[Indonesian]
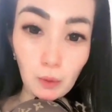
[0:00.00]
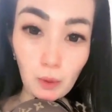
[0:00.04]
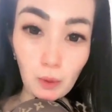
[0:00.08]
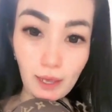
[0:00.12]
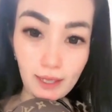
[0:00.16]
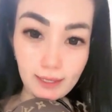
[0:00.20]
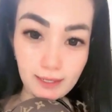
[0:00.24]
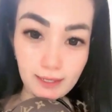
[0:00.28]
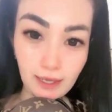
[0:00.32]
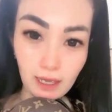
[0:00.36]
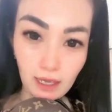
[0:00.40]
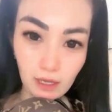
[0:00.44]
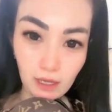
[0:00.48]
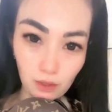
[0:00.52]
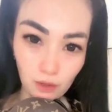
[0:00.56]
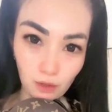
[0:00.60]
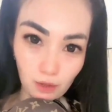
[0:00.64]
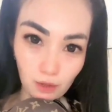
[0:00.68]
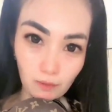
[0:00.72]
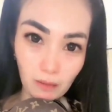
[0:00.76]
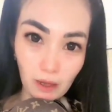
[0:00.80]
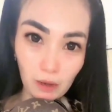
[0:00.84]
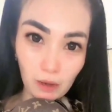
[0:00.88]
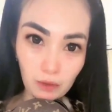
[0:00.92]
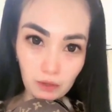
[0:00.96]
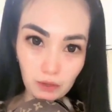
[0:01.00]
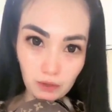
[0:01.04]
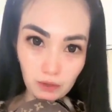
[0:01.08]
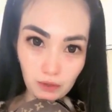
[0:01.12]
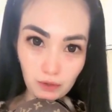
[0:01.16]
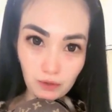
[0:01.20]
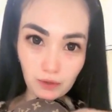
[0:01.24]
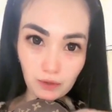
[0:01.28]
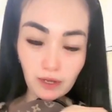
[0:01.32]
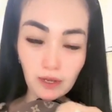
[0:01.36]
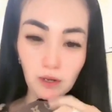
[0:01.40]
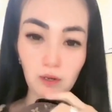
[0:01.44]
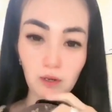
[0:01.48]
aja yuk mau yuk
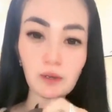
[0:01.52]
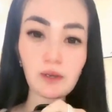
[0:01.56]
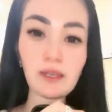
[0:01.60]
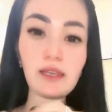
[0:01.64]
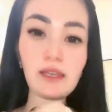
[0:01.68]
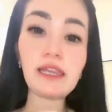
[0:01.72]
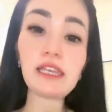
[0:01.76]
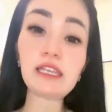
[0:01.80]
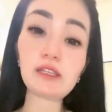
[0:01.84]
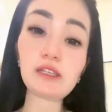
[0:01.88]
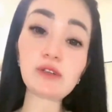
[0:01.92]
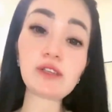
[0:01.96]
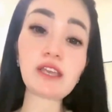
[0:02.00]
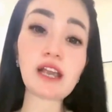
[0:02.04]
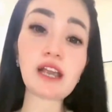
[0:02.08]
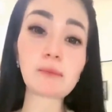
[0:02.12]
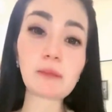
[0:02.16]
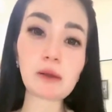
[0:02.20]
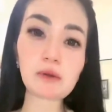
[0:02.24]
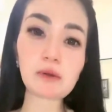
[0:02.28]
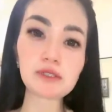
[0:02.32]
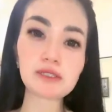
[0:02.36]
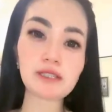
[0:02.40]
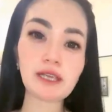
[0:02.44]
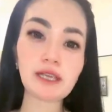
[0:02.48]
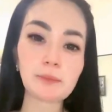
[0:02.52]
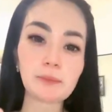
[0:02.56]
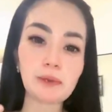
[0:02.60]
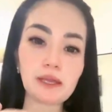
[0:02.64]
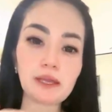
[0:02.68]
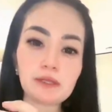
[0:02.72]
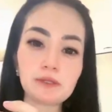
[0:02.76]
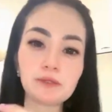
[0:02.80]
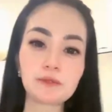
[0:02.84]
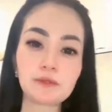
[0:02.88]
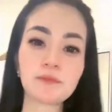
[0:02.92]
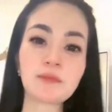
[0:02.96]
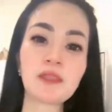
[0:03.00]
kalau eh yuk yang mau siapa
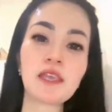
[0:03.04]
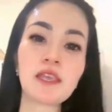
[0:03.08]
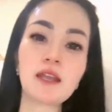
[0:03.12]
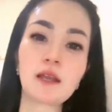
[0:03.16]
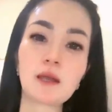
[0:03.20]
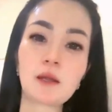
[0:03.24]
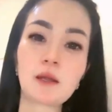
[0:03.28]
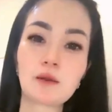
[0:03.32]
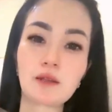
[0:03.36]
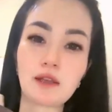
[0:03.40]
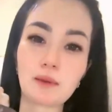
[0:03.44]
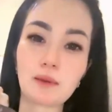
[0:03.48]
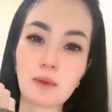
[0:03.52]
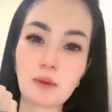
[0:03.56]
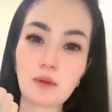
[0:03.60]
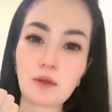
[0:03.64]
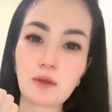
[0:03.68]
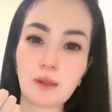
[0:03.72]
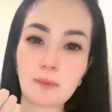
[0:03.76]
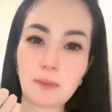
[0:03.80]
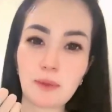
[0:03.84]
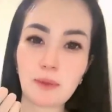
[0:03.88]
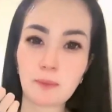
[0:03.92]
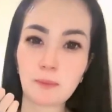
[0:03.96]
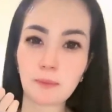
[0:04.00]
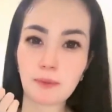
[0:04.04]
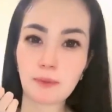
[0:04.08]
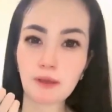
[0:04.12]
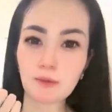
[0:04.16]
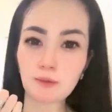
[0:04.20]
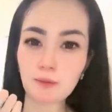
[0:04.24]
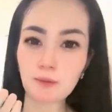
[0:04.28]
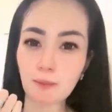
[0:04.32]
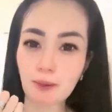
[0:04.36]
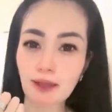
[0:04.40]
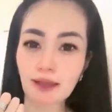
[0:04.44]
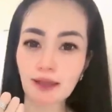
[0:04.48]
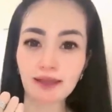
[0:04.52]
yuk kalau nggak mau nggak apa-apa
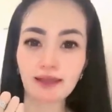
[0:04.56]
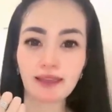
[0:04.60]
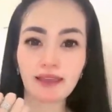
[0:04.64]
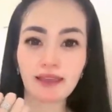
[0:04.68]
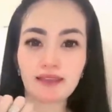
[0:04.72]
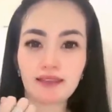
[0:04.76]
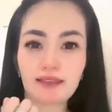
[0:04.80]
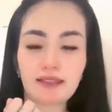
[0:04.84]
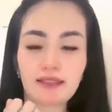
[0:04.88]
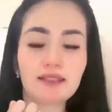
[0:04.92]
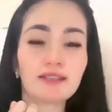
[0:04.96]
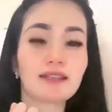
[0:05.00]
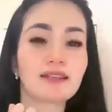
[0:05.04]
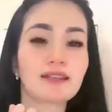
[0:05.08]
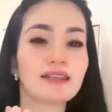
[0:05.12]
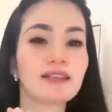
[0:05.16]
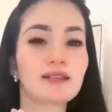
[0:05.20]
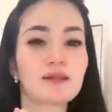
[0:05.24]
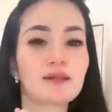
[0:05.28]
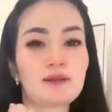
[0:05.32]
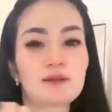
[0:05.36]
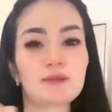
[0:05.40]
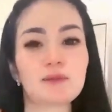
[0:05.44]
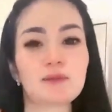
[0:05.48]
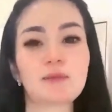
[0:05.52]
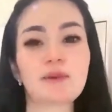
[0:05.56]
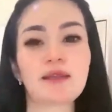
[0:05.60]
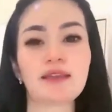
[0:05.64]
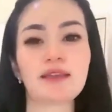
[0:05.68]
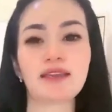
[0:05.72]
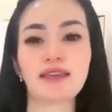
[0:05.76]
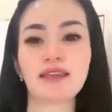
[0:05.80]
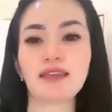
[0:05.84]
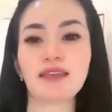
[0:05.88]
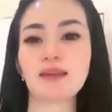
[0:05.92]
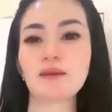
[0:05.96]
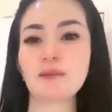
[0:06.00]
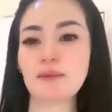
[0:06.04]
aku pakai ini sering aku
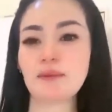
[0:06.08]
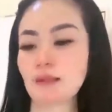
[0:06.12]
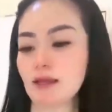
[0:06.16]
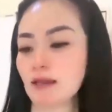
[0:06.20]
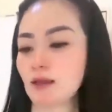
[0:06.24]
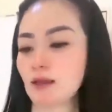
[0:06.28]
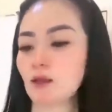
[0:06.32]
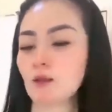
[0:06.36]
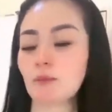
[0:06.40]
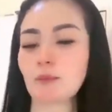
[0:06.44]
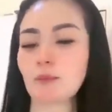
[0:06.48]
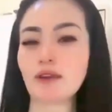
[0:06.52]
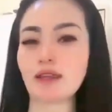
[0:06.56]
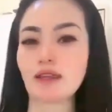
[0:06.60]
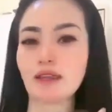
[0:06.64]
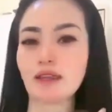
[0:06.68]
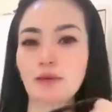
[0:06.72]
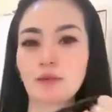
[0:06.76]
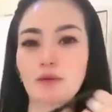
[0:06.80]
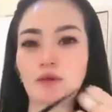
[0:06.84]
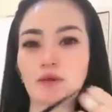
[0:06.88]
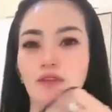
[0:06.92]
pakai kalau pakai